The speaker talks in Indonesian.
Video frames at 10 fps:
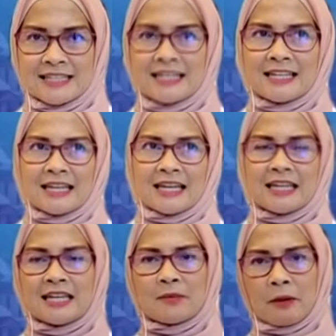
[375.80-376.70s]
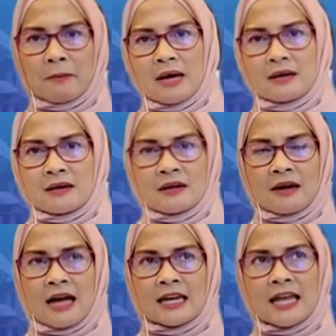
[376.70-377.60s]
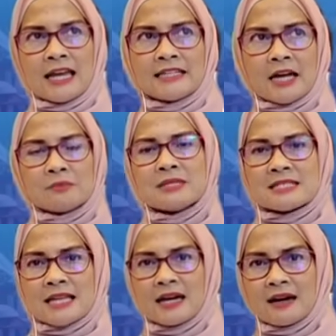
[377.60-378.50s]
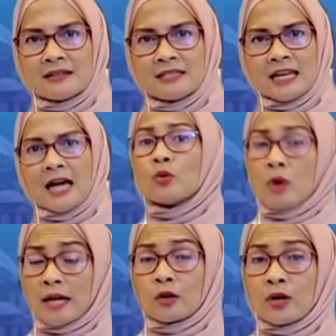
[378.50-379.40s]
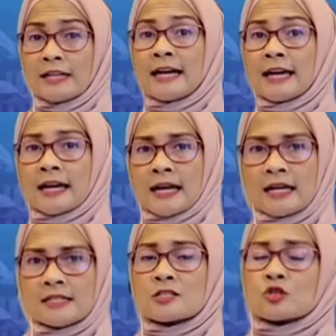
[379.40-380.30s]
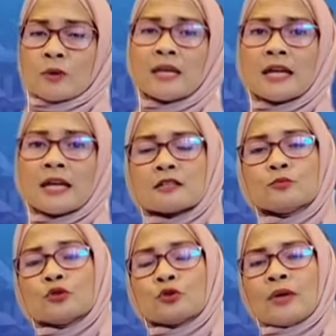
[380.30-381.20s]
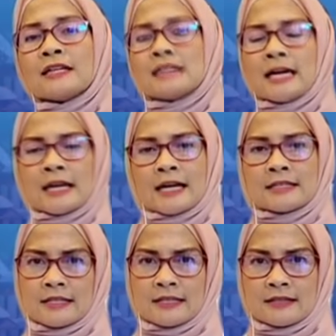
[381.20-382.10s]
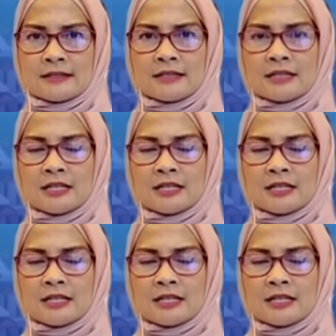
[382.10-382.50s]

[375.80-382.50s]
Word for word: jadi ini memang eh, hal hal yang bisa dilakukan oleh daerah disesuaikan ya. dengan kebutuhan di daerahnya